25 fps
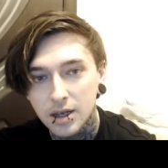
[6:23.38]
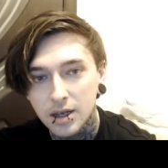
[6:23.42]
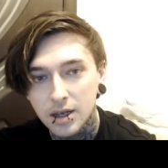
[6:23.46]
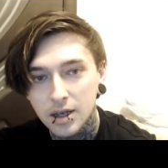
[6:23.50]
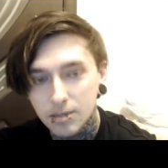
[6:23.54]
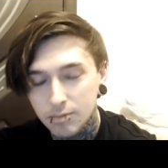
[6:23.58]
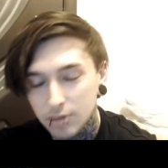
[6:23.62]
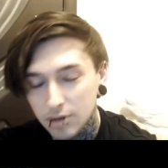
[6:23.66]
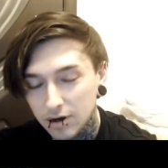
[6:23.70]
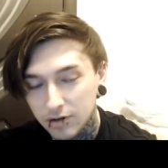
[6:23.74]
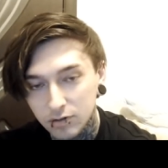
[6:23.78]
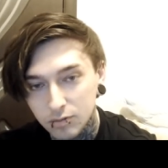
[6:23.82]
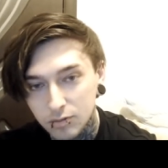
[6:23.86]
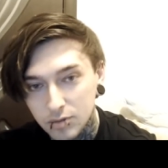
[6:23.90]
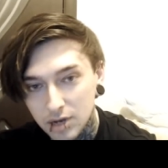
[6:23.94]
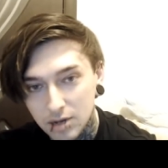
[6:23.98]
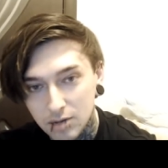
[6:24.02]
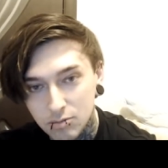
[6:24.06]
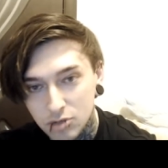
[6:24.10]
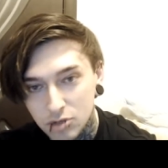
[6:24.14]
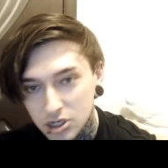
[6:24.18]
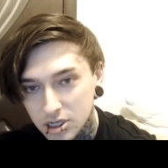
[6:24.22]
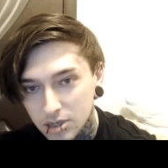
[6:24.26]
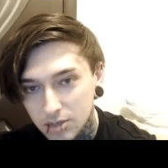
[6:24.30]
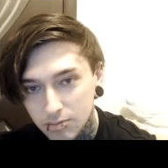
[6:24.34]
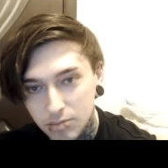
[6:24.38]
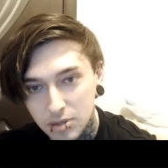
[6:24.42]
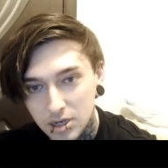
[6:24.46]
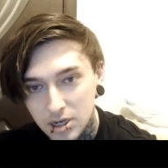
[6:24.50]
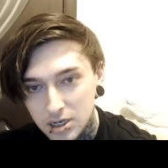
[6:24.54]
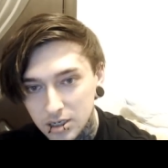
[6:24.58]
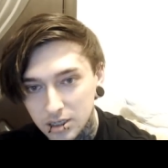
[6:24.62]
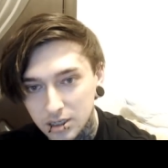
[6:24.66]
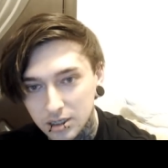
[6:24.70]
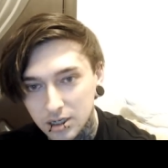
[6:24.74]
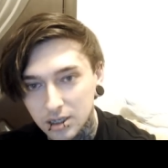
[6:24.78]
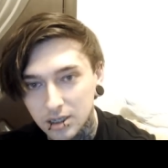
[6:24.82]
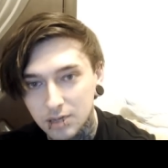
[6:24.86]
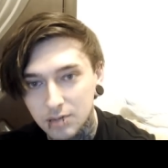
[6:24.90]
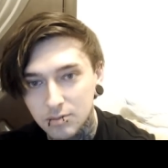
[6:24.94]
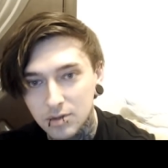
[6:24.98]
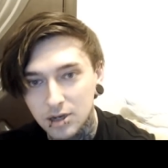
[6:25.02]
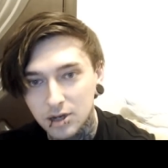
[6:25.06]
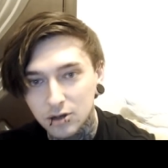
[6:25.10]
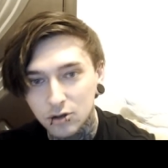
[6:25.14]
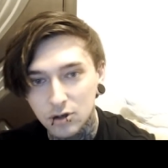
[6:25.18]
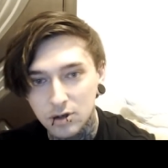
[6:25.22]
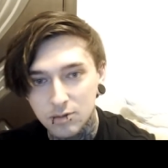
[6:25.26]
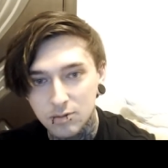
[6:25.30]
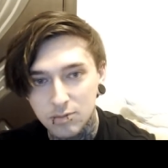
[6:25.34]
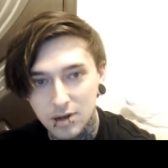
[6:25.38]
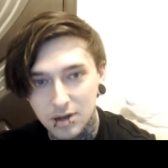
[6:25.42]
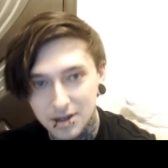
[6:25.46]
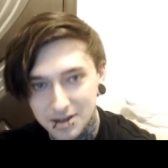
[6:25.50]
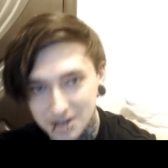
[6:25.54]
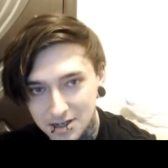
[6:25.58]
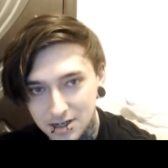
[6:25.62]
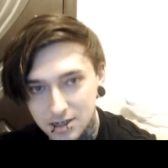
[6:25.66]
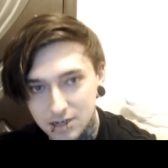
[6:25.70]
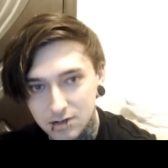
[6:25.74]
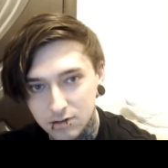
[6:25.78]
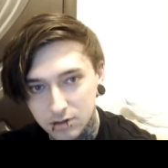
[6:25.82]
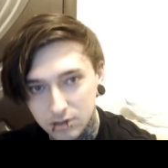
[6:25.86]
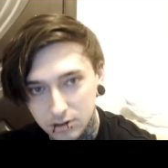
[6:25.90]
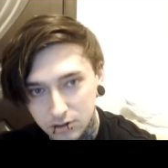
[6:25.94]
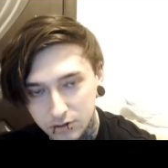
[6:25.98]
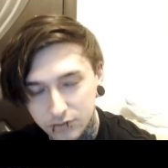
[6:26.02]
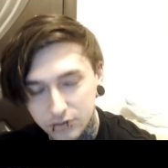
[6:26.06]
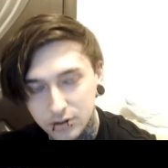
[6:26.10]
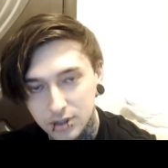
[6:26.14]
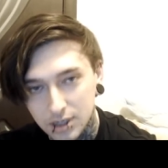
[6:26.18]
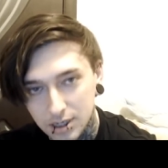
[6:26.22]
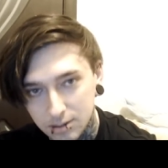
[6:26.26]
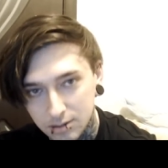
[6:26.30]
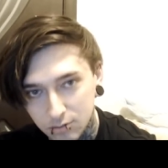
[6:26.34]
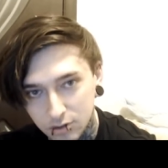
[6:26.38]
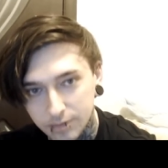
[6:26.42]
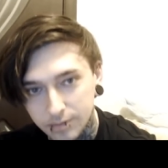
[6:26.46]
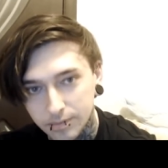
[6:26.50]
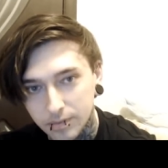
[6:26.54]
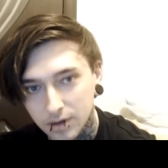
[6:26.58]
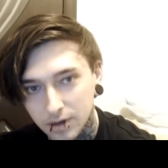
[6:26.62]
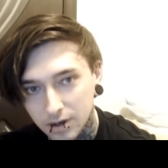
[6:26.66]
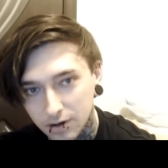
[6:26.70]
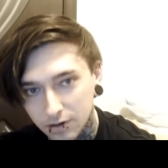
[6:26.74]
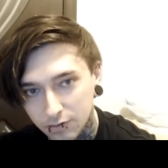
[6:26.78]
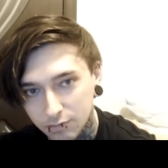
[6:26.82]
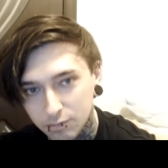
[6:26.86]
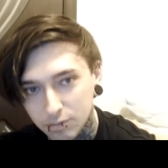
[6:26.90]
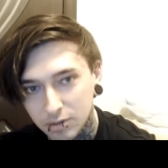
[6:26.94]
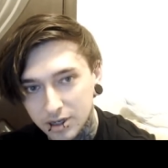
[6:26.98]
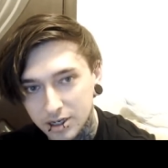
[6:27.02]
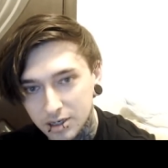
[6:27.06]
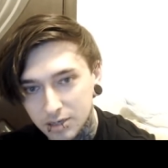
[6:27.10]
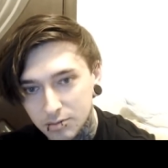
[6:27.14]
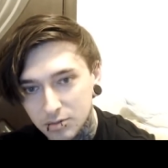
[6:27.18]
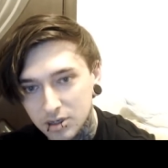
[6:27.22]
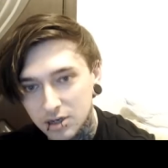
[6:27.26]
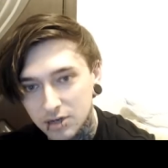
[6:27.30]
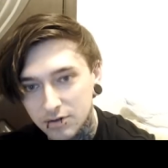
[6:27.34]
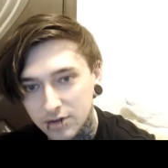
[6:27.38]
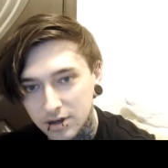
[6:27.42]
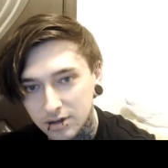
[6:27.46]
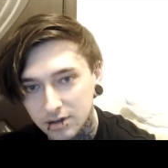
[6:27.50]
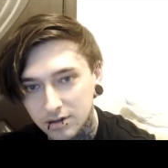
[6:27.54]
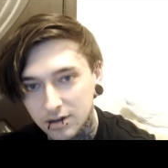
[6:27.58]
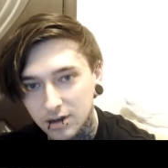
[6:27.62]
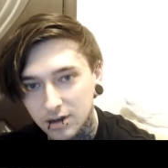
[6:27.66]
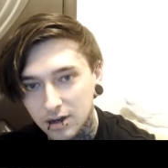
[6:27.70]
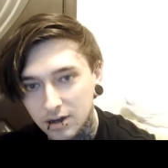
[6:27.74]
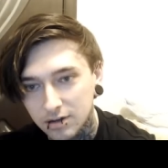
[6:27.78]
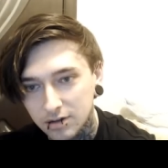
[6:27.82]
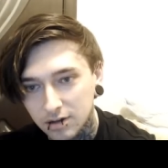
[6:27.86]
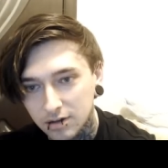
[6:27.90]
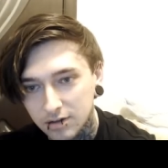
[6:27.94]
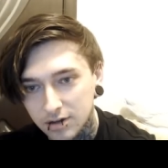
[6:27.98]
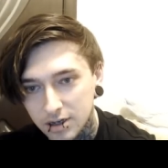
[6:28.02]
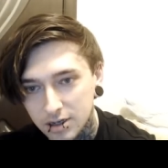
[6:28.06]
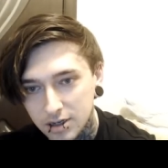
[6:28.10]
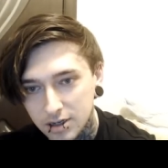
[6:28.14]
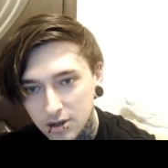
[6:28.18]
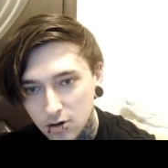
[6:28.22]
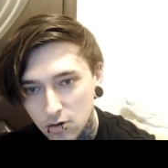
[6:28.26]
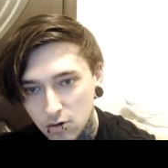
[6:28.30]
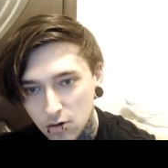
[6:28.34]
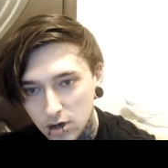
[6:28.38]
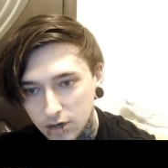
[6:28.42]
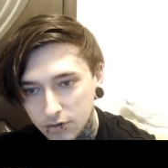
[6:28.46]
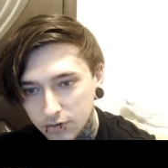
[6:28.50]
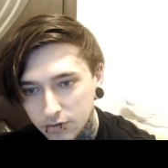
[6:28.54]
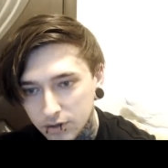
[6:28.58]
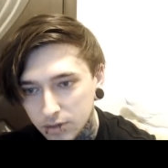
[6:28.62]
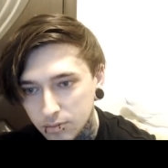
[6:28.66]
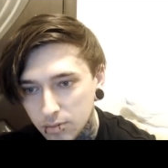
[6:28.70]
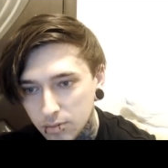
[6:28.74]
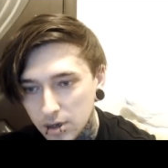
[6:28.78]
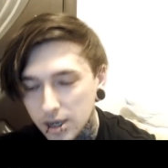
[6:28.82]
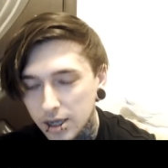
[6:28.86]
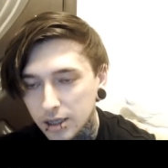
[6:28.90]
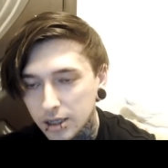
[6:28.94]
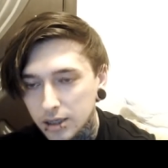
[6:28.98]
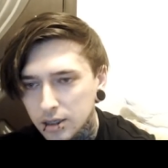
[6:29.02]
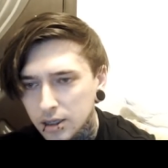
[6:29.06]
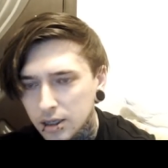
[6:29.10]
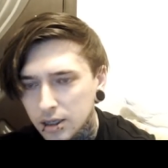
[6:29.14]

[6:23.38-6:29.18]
Правда, меня обычно бесит, когда меня кто-нибудь поддерживает, но все равно э, в плане мотивации для создания роликов это приятно.